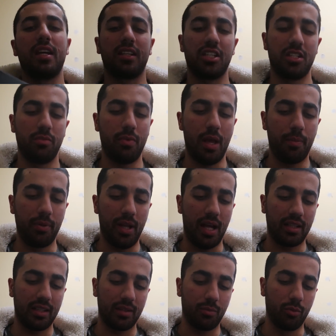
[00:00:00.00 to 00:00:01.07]
bir yaklaşımda Apple
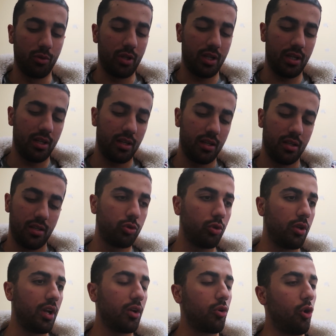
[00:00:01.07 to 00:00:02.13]
artık bunları
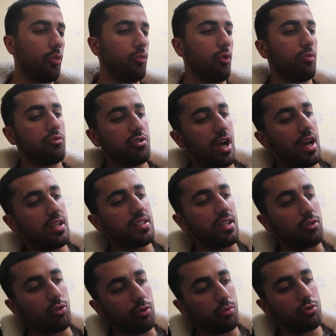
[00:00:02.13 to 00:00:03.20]
kutulara koymuyormuş. Ayrı
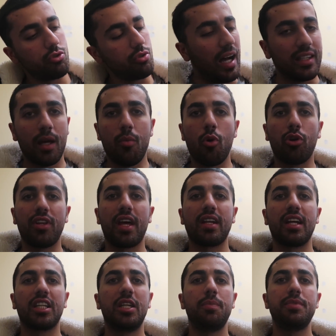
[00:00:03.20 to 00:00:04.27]
satıyormuş. Adam o
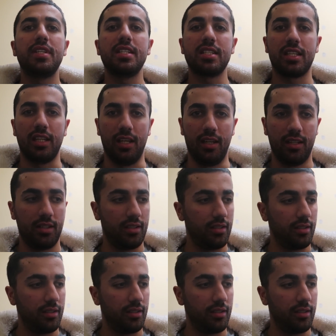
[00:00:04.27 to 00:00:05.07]
kadar rakipsiz ki.